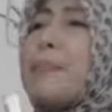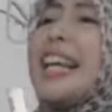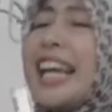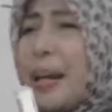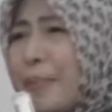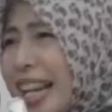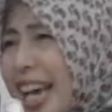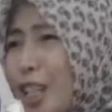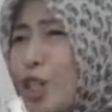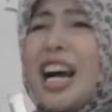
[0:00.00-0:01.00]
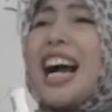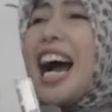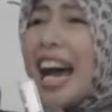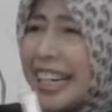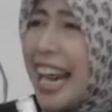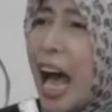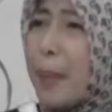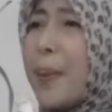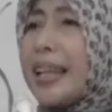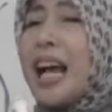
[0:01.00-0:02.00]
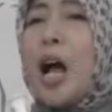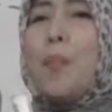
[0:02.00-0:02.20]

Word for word: bermiliar-miliar juga nggak akan dapat.